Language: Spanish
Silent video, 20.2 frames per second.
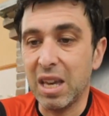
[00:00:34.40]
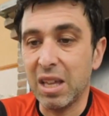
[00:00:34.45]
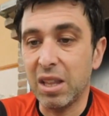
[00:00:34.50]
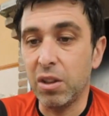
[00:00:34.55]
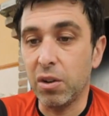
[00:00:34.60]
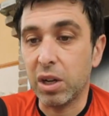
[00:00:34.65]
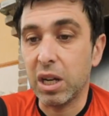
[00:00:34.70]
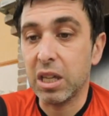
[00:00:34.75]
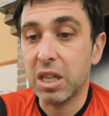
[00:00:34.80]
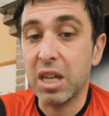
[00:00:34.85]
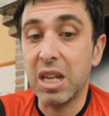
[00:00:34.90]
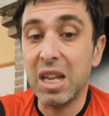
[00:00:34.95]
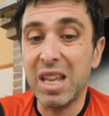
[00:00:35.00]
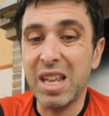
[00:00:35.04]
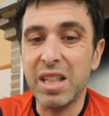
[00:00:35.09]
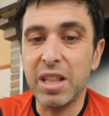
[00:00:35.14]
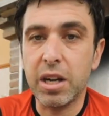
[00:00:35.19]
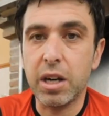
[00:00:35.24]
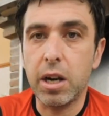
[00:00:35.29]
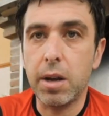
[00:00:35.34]
lo que es el
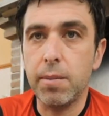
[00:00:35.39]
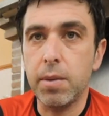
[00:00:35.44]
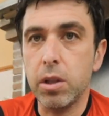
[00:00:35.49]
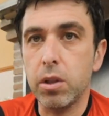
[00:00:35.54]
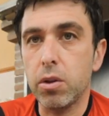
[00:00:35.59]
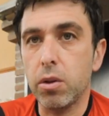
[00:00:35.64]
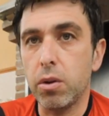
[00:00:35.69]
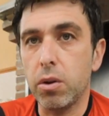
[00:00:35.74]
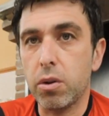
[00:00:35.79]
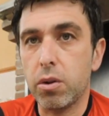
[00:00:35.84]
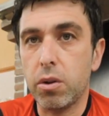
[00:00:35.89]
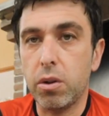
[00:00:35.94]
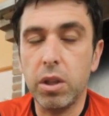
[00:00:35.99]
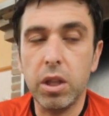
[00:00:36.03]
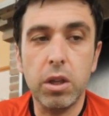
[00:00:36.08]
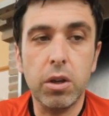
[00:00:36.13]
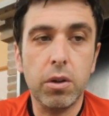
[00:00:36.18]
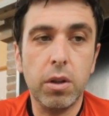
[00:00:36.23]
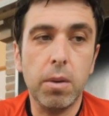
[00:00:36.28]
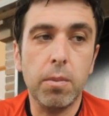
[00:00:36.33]
entrenamiento en
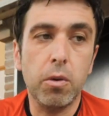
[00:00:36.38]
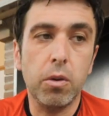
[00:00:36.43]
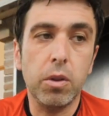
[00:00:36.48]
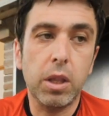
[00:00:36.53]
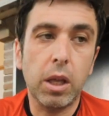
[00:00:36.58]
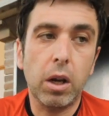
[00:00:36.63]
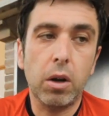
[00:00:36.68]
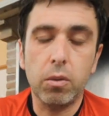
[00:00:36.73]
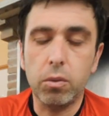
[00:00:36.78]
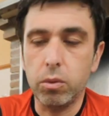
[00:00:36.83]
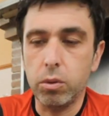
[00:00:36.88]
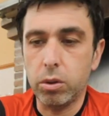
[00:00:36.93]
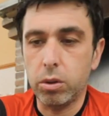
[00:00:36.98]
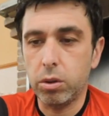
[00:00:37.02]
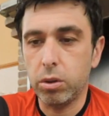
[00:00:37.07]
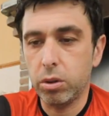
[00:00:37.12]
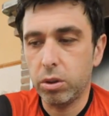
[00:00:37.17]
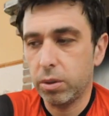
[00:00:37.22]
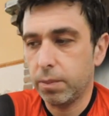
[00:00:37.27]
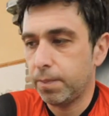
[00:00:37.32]
rodillo, de montar
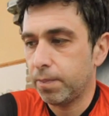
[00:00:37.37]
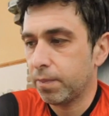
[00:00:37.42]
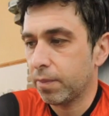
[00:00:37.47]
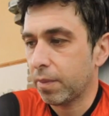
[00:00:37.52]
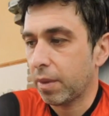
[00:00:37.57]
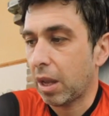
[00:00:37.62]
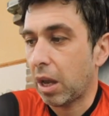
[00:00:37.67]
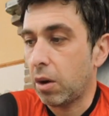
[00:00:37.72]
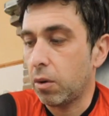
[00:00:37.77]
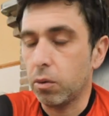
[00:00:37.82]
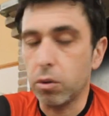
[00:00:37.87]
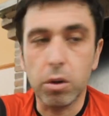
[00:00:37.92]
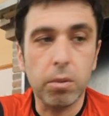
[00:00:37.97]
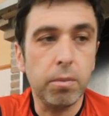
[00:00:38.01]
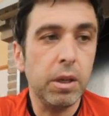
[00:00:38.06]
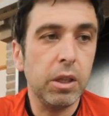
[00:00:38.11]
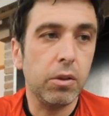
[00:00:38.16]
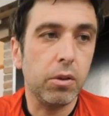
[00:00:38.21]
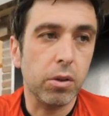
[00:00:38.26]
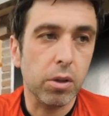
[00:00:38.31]
algunos, algunos
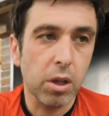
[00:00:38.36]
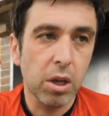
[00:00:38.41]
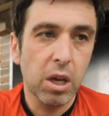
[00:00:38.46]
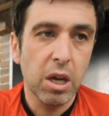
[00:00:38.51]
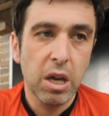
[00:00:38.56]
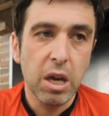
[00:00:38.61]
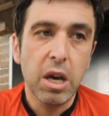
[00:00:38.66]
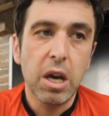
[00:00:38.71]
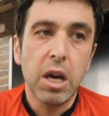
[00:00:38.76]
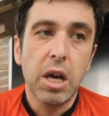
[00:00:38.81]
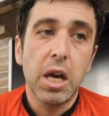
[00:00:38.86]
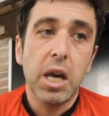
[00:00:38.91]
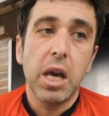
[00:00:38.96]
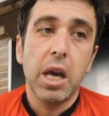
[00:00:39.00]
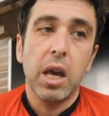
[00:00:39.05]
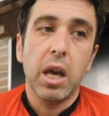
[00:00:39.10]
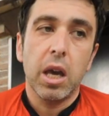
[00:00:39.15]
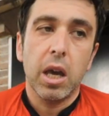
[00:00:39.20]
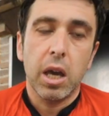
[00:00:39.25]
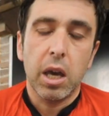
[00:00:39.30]
mitos.
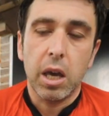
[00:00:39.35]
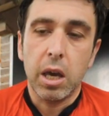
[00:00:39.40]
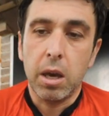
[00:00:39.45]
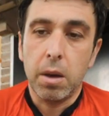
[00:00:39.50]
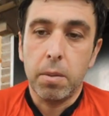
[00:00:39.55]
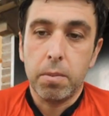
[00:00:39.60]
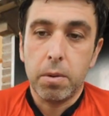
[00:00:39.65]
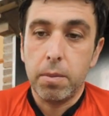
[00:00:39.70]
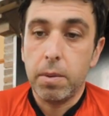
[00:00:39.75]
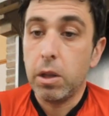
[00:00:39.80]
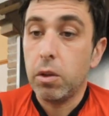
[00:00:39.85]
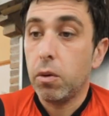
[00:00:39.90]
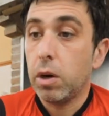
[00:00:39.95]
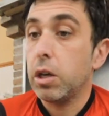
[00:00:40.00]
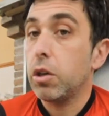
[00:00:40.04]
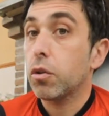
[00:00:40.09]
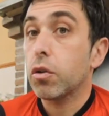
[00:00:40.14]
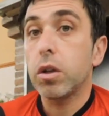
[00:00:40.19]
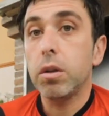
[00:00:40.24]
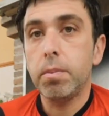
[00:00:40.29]
En primer
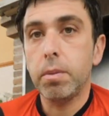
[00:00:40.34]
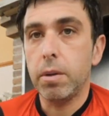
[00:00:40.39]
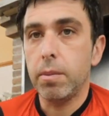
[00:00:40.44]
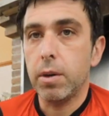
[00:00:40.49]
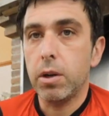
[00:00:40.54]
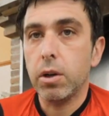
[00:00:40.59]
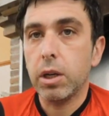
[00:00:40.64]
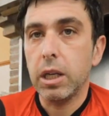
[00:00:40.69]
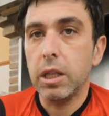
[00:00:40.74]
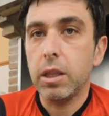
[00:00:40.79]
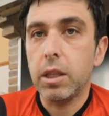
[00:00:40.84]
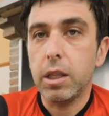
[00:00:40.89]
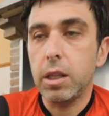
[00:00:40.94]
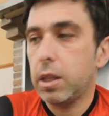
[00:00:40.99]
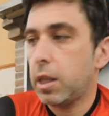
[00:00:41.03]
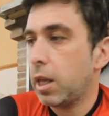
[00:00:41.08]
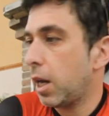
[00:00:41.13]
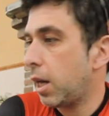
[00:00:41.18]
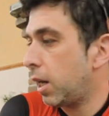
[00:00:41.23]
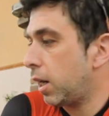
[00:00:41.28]
lugar, yo soy el primero que
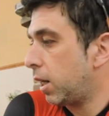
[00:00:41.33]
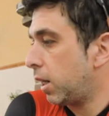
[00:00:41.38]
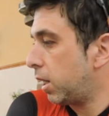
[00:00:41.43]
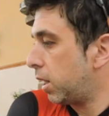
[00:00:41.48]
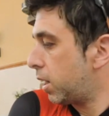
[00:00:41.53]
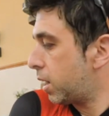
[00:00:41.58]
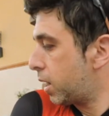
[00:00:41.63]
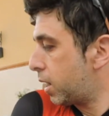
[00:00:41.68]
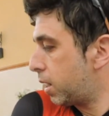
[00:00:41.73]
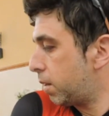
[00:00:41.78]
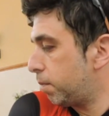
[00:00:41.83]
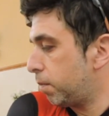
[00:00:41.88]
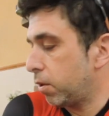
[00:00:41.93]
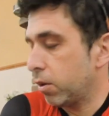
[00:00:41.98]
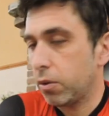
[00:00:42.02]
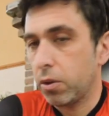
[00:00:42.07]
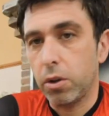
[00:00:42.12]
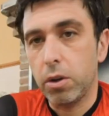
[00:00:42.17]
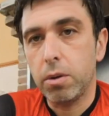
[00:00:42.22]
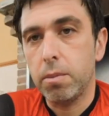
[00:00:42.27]
intenta
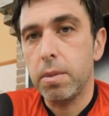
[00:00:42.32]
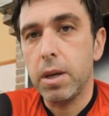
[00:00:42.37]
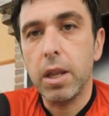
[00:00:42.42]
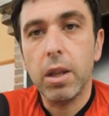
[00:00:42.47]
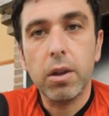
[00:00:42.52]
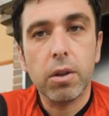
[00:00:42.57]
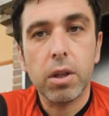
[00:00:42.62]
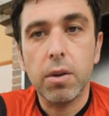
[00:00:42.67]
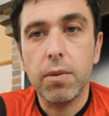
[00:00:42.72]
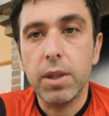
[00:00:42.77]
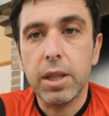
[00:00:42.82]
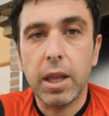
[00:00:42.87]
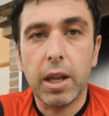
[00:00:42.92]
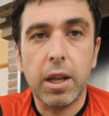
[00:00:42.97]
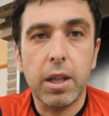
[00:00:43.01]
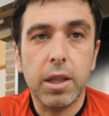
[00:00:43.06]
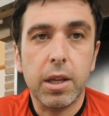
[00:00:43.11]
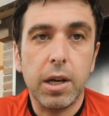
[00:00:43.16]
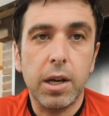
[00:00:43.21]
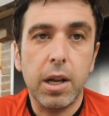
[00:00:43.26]
por todos los medios
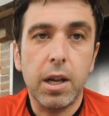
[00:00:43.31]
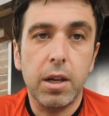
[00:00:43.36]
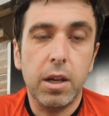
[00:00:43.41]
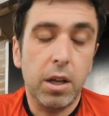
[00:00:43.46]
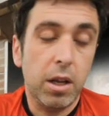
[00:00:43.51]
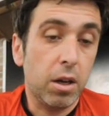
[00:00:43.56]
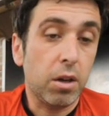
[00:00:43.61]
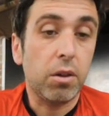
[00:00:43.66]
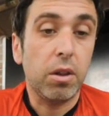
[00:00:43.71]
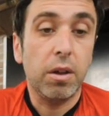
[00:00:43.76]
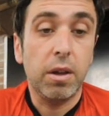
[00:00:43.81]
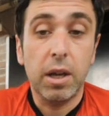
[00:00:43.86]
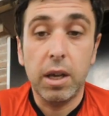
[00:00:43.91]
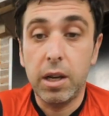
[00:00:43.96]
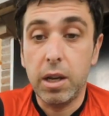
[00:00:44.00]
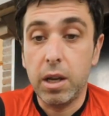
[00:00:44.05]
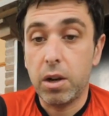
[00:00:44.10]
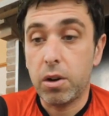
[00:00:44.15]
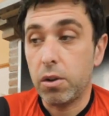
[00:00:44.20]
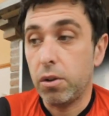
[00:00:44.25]
evitar entrenar en el,
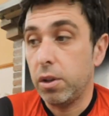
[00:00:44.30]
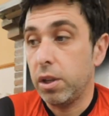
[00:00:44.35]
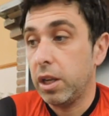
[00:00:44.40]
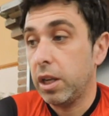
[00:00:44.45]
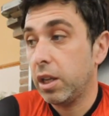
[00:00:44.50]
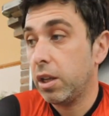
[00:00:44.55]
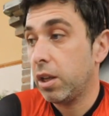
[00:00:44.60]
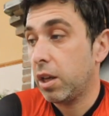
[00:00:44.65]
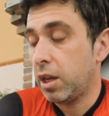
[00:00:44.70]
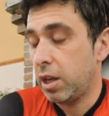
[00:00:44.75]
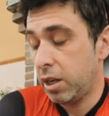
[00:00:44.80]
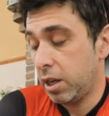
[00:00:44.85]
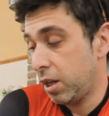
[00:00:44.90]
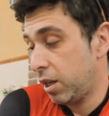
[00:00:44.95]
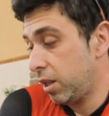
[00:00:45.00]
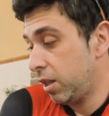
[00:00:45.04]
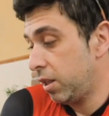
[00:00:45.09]
en rodillo, en